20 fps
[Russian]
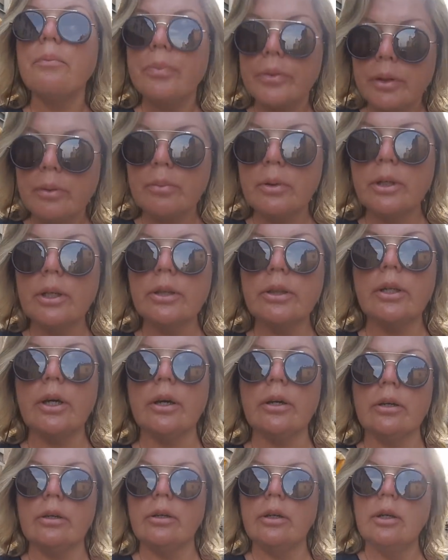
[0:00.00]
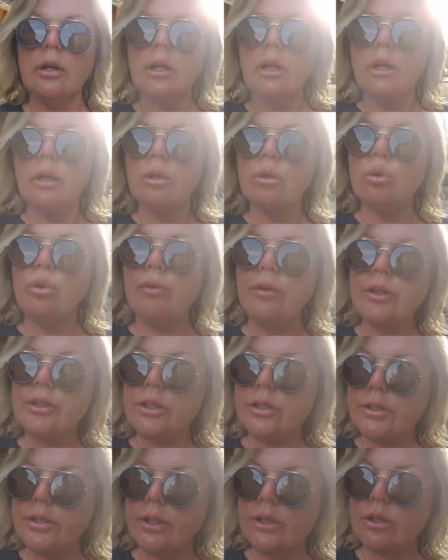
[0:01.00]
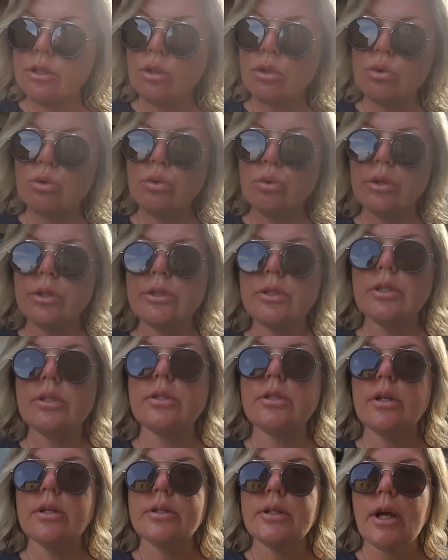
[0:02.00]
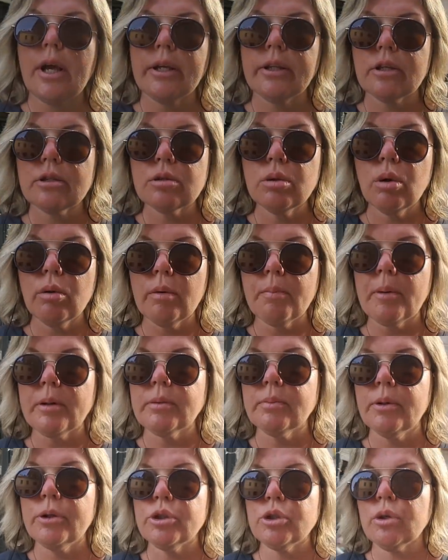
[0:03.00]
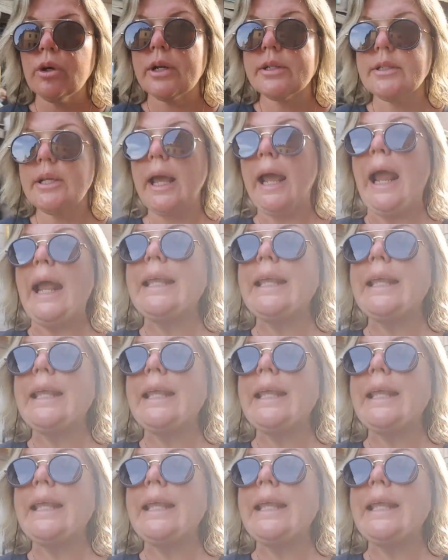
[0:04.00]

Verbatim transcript: Именно так. Но ну, видите, здесь цензура, здесь нельзя это слово. Поэтому еще раз